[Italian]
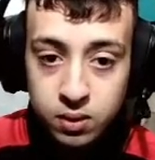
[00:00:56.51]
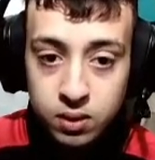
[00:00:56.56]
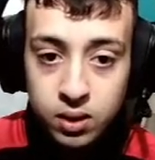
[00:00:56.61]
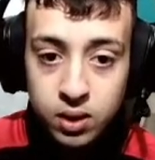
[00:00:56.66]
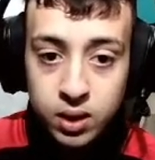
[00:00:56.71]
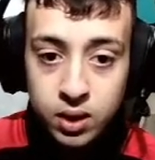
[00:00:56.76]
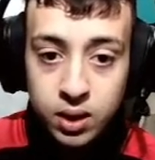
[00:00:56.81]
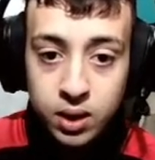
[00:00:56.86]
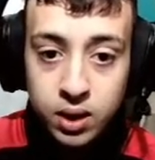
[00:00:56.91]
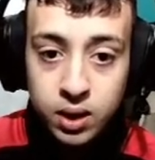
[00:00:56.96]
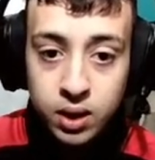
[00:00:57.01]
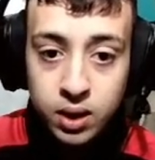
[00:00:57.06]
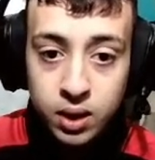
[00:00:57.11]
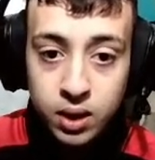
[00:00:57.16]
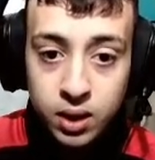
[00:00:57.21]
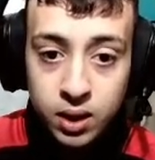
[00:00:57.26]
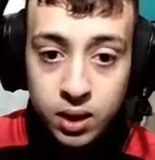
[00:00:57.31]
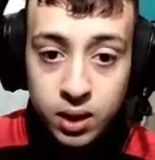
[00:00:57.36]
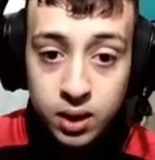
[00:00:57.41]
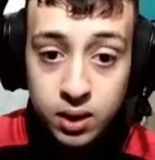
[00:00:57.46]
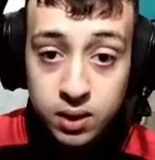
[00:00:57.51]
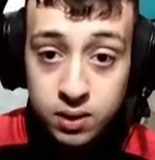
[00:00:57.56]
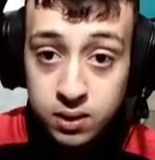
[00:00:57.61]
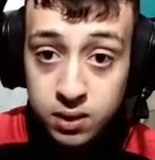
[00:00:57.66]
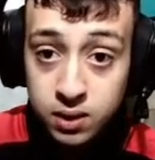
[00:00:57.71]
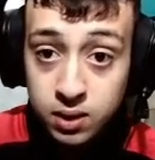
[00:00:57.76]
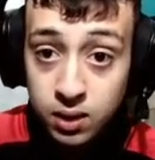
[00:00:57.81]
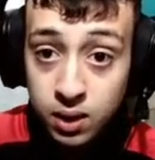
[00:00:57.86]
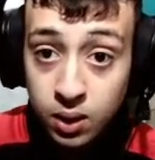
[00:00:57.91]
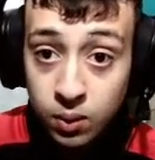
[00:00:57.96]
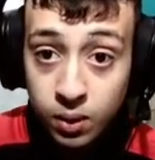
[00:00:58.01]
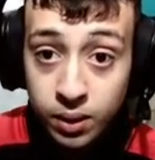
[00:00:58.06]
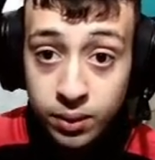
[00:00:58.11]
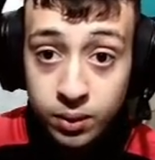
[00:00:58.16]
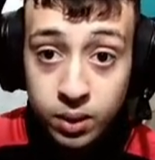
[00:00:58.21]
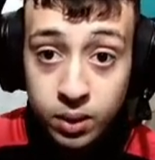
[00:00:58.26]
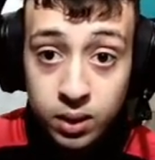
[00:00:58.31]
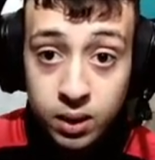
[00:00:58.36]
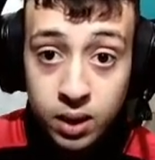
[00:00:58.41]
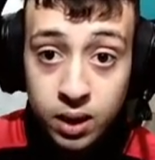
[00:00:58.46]
e che sin da
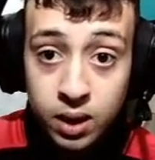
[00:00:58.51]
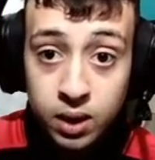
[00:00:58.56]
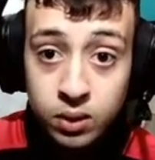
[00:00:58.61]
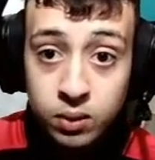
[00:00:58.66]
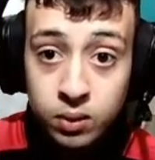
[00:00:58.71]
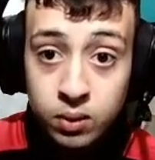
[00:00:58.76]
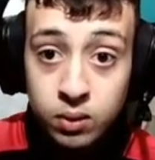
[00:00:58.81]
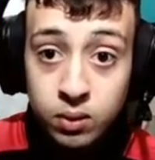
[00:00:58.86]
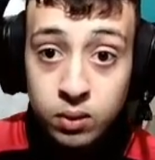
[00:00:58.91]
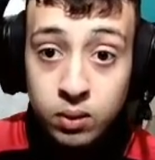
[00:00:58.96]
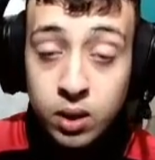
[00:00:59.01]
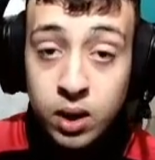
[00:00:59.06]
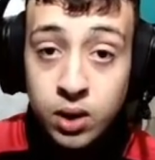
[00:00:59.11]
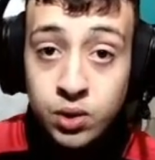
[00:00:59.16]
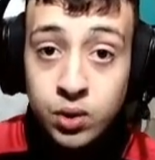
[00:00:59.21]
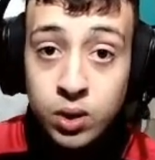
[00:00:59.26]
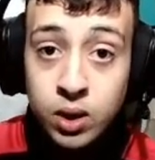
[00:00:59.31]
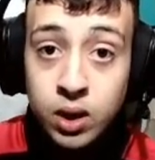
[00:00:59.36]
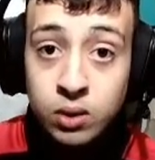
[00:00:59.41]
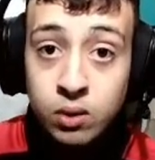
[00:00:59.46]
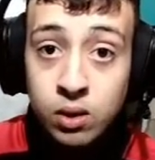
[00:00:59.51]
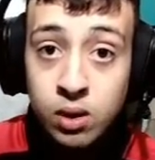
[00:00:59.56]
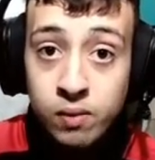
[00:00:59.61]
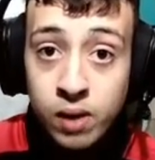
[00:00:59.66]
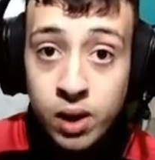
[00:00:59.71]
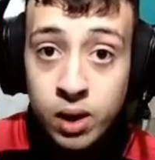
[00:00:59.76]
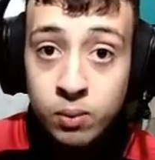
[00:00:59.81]
quando è entrato ha giocato a livelli